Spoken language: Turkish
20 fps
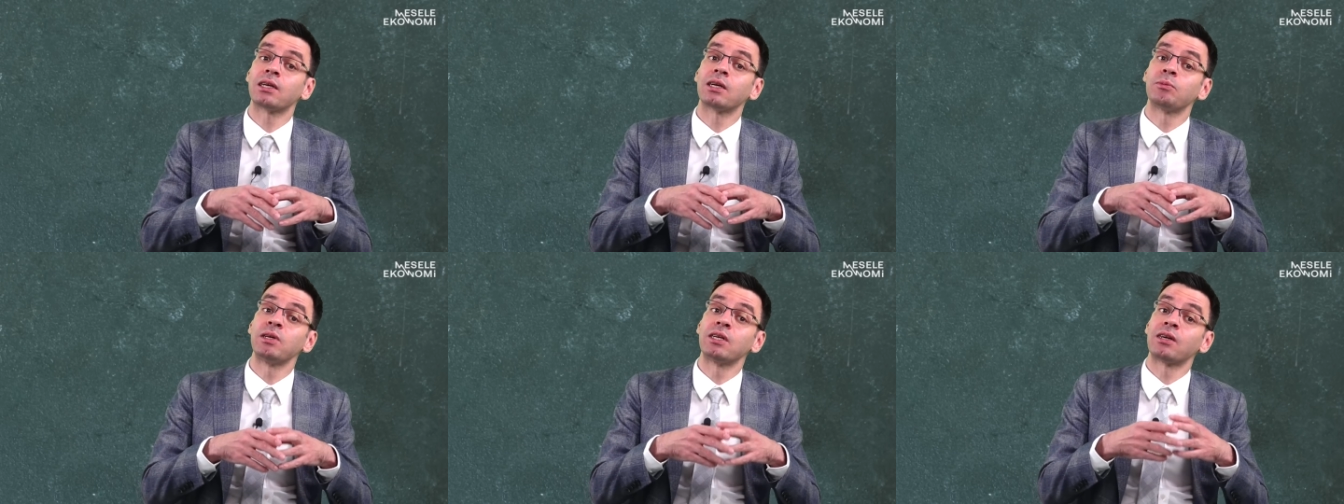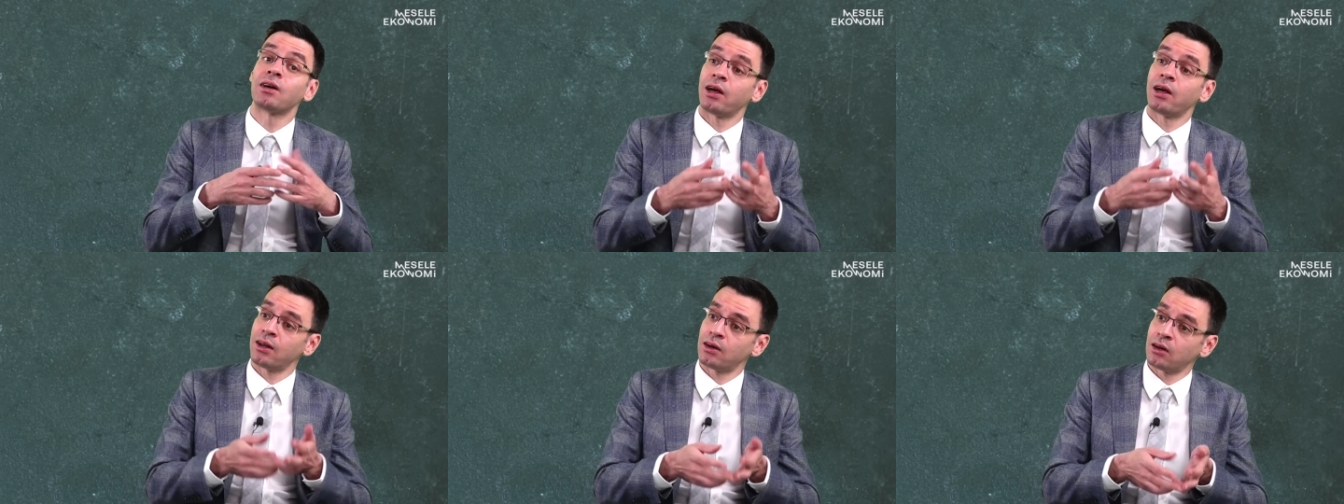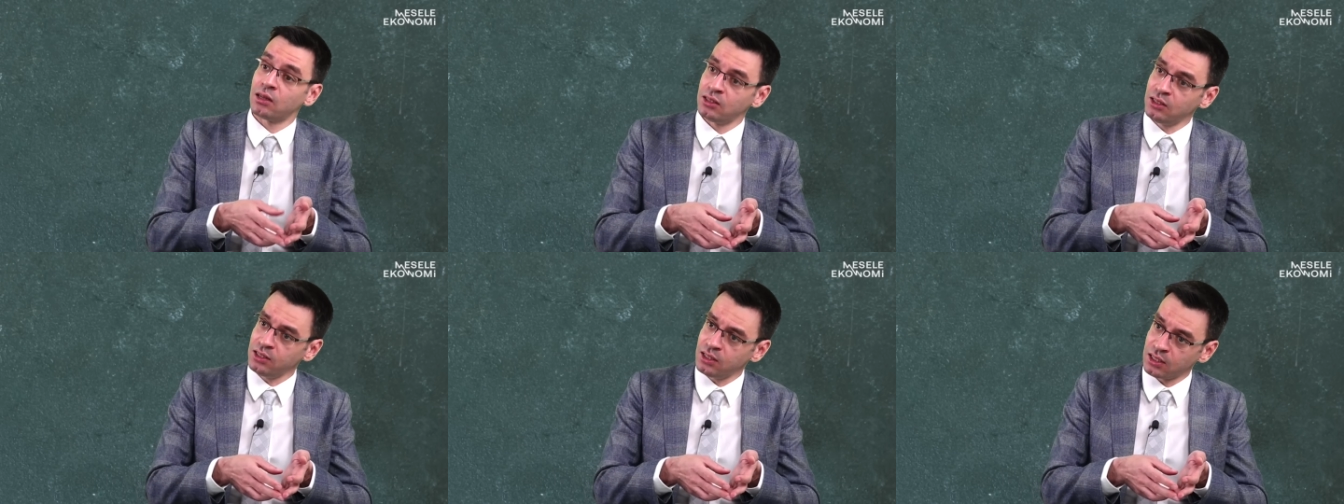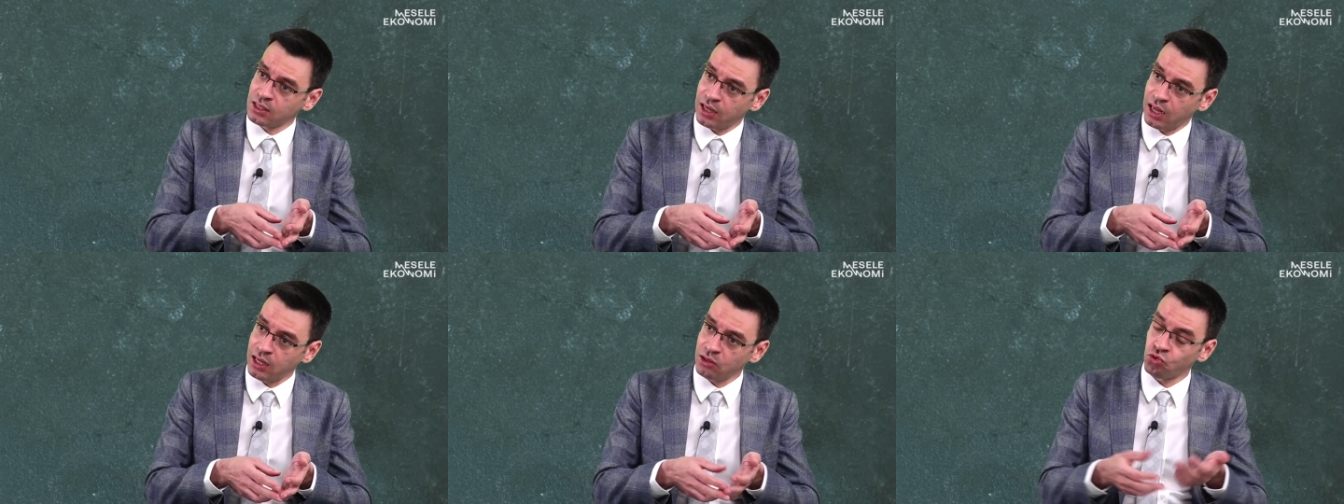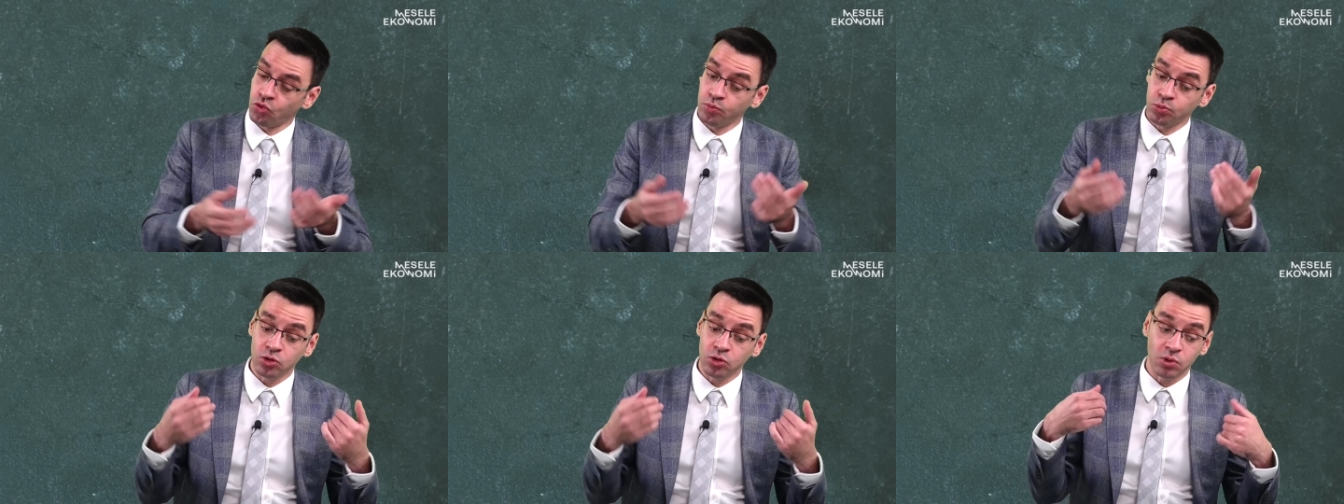bir karar alınırken
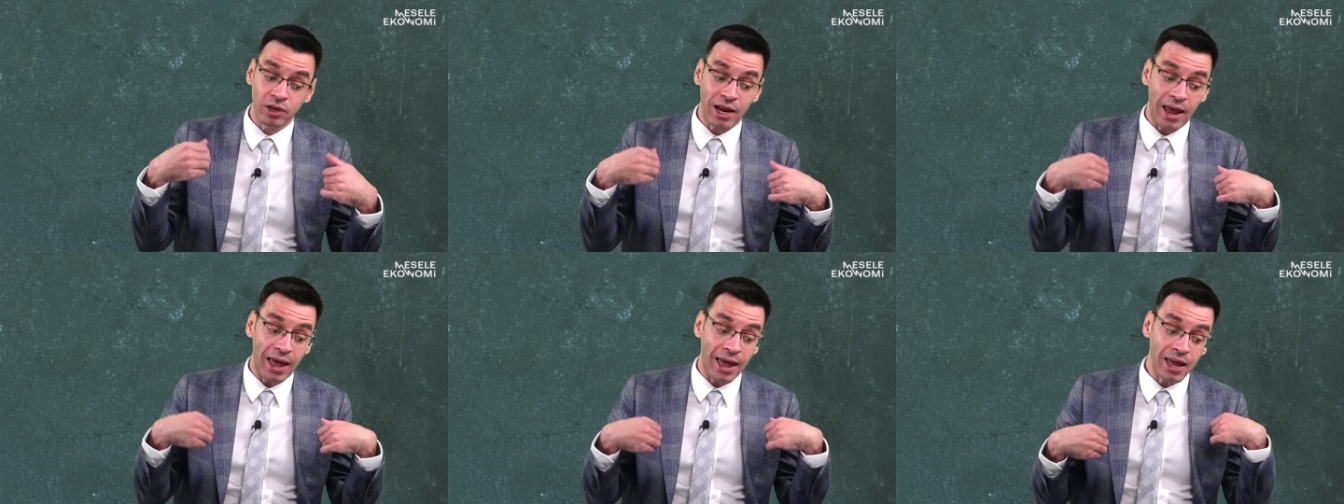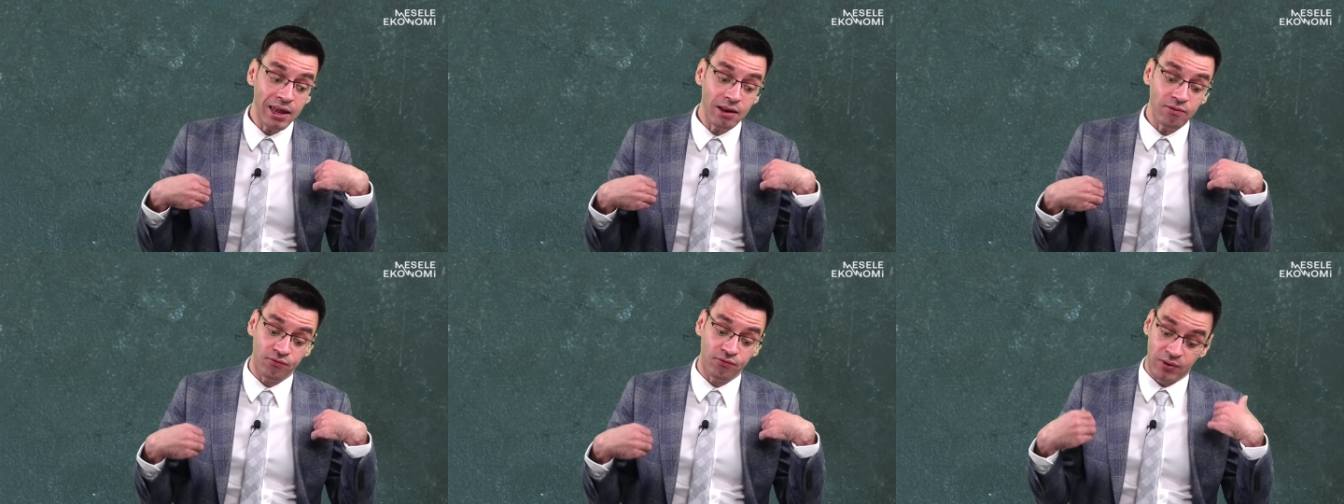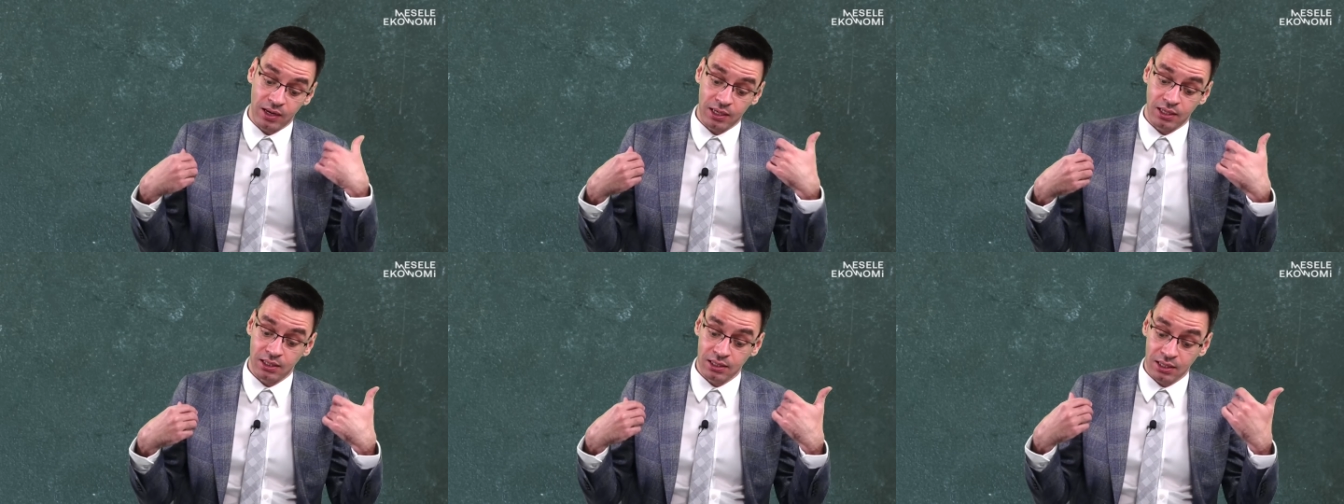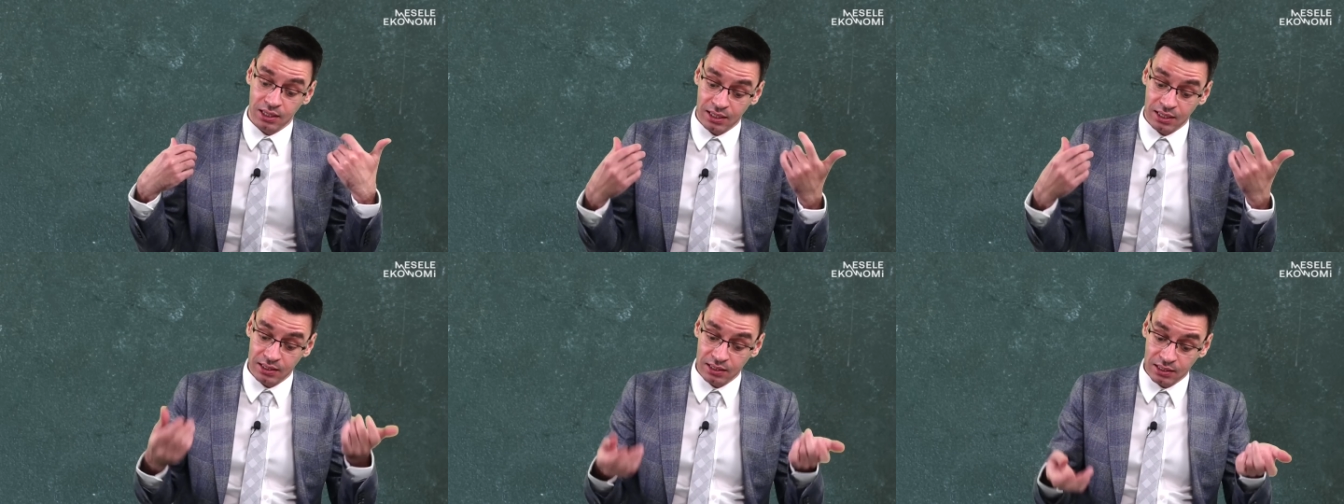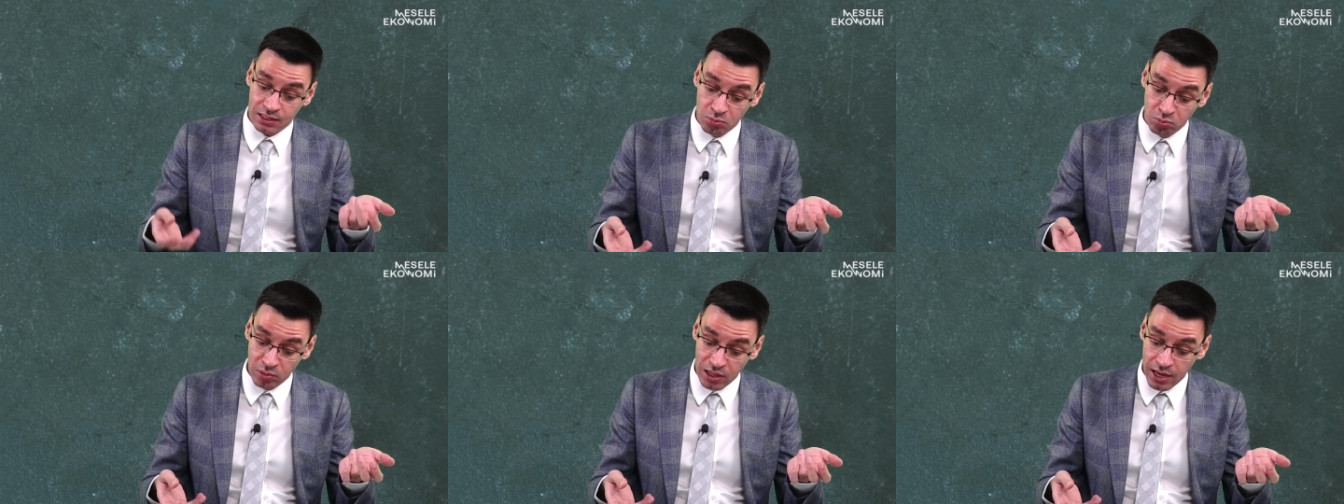toplumun en fakir
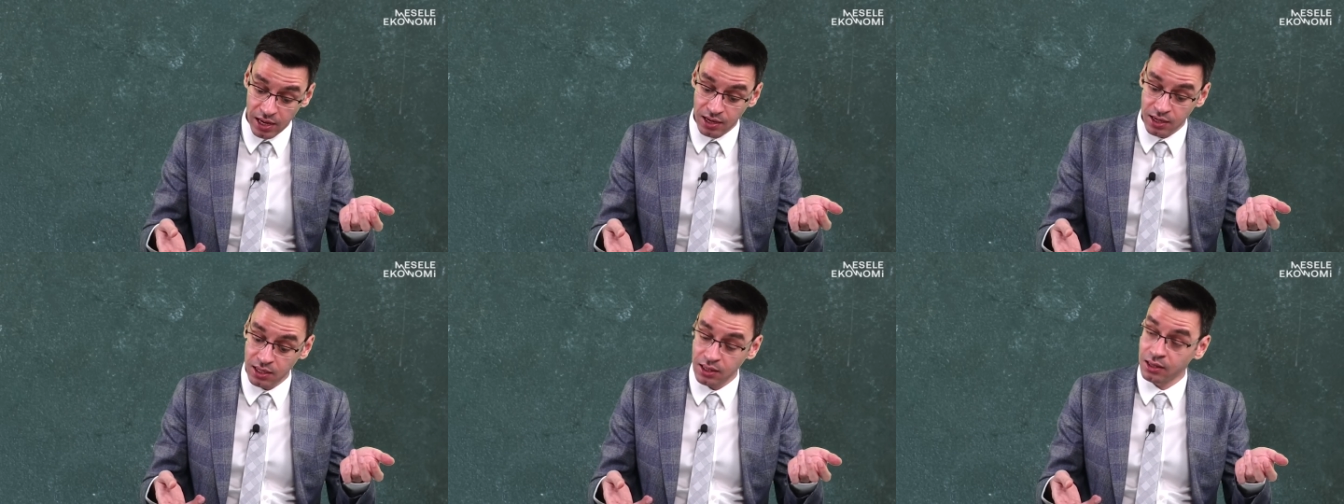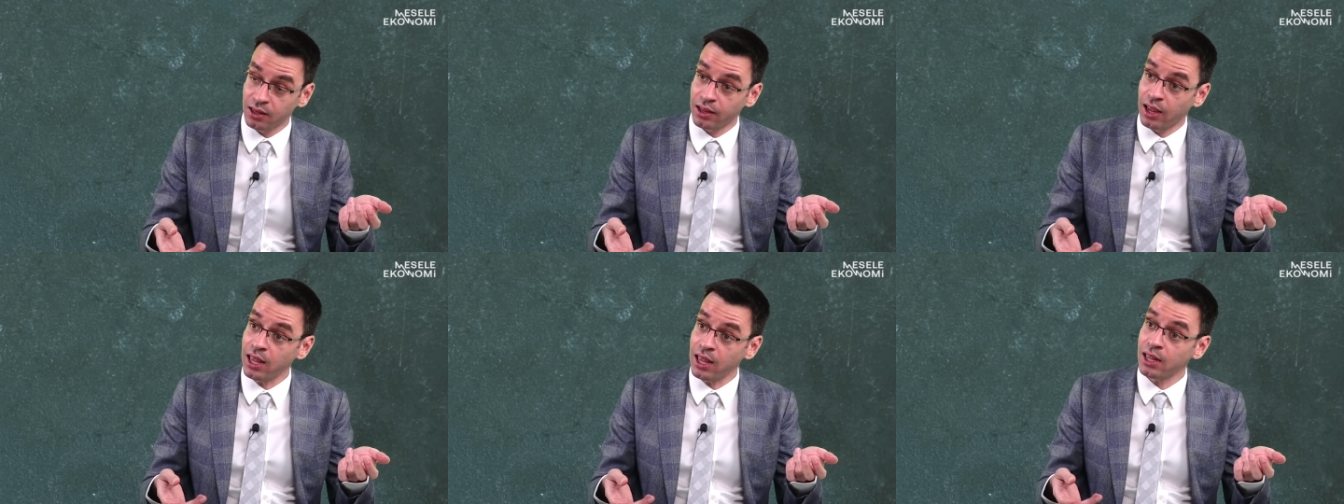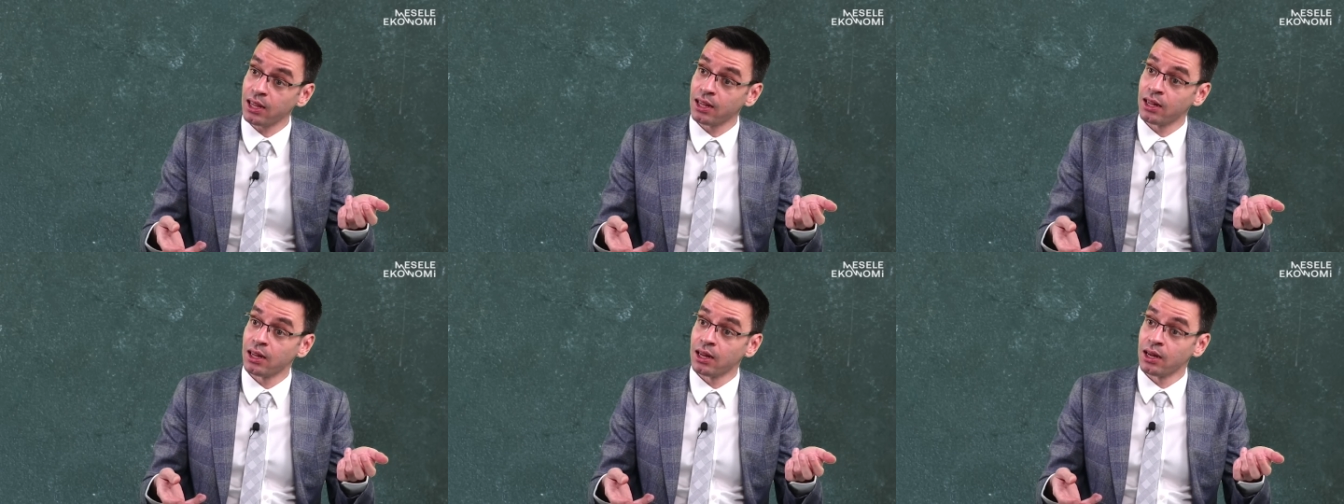kesimlerinin de